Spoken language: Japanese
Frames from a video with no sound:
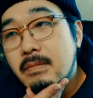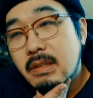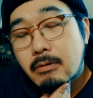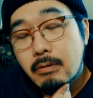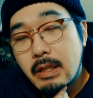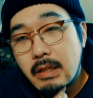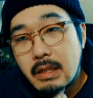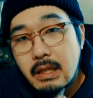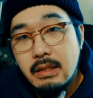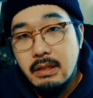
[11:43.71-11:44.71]
で、コリン
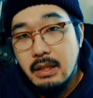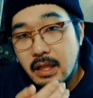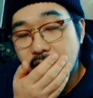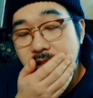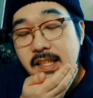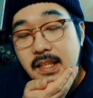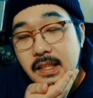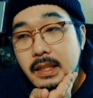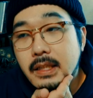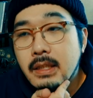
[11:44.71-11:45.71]
に入って、他者が
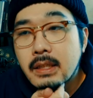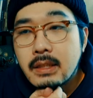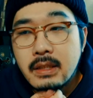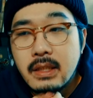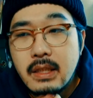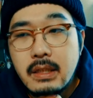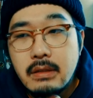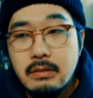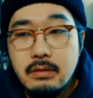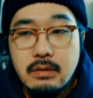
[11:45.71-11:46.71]
ね。
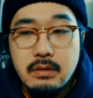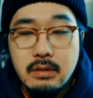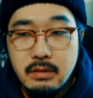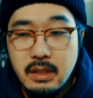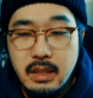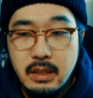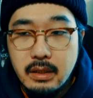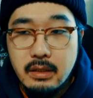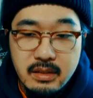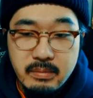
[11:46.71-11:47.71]
で、徐々
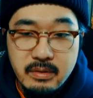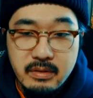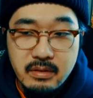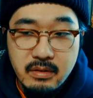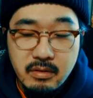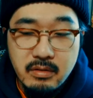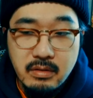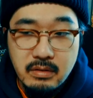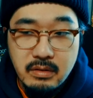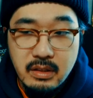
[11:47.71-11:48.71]
に自分と
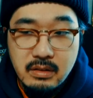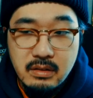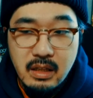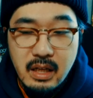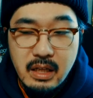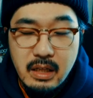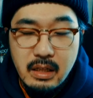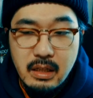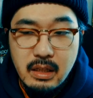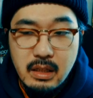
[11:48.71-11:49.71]
その肉
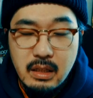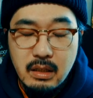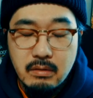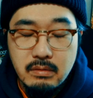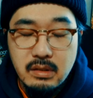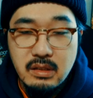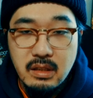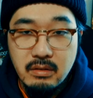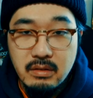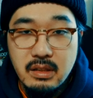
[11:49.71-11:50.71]
体保持
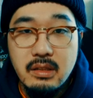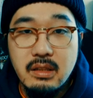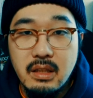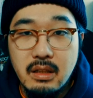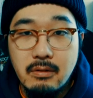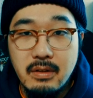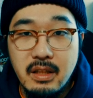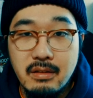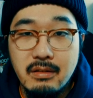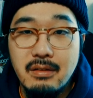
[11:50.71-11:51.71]
者の意識、
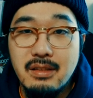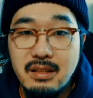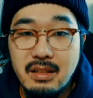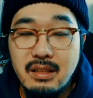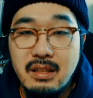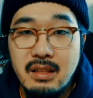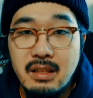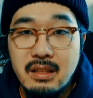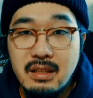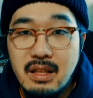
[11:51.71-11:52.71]
コリンの意識
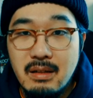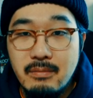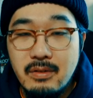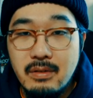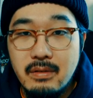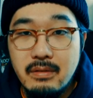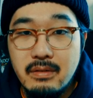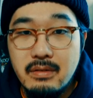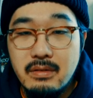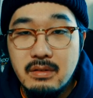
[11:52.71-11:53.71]
がもう
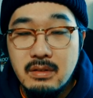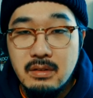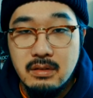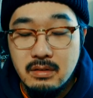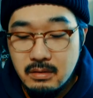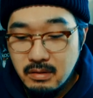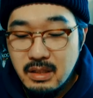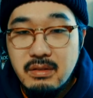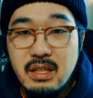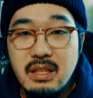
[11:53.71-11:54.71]
ご
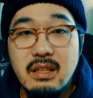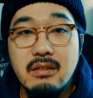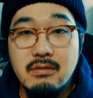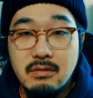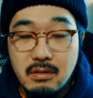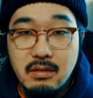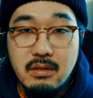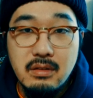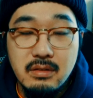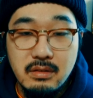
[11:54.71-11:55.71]
ちゃごちゃになってくる
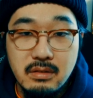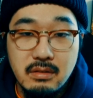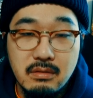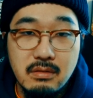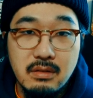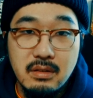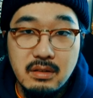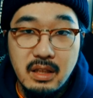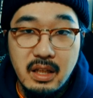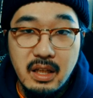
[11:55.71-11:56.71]
というところで
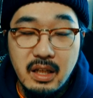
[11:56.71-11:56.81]
すね。